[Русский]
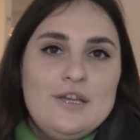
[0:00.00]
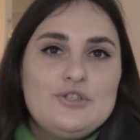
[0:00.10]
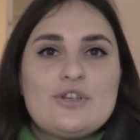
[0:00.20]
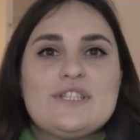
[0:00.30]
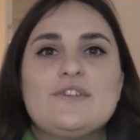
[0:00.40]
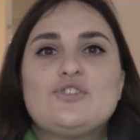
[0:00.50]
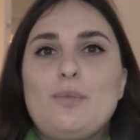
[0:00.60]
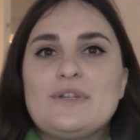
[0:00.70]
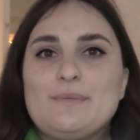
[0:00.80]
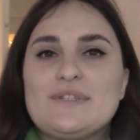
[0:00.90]
Еще раз,
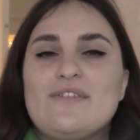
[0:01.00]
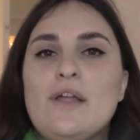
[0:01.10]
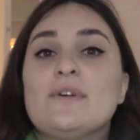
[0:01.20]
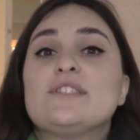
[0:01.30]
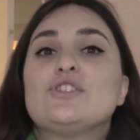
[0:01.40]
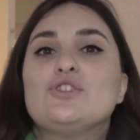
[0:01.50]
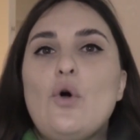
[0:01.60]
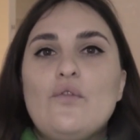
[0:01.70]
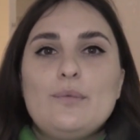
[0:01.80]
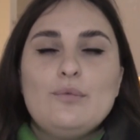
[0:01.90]
севастопольцы, поздравляем вас с
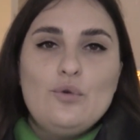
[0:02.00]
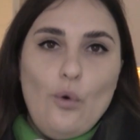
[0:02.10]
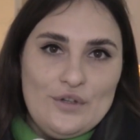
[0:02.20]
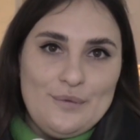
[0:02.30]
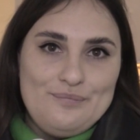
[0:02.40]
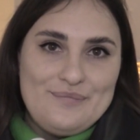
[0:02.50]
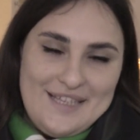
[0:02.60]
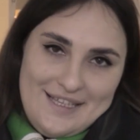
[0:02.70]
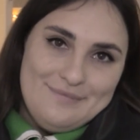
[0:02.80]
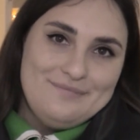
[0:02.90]
Новым годом
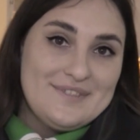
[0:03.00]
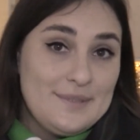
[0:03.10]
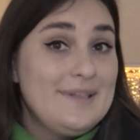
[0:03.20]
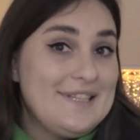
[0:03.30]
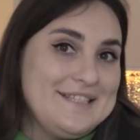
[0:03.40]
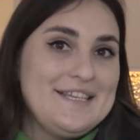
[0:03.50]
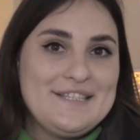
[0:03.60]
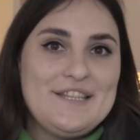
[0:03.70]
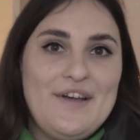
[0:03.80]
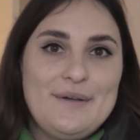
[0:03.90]
и смотрите
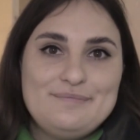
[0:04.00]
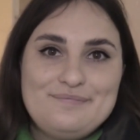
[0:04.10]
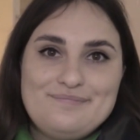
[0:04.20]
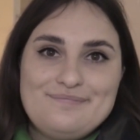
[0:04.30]
СТВ.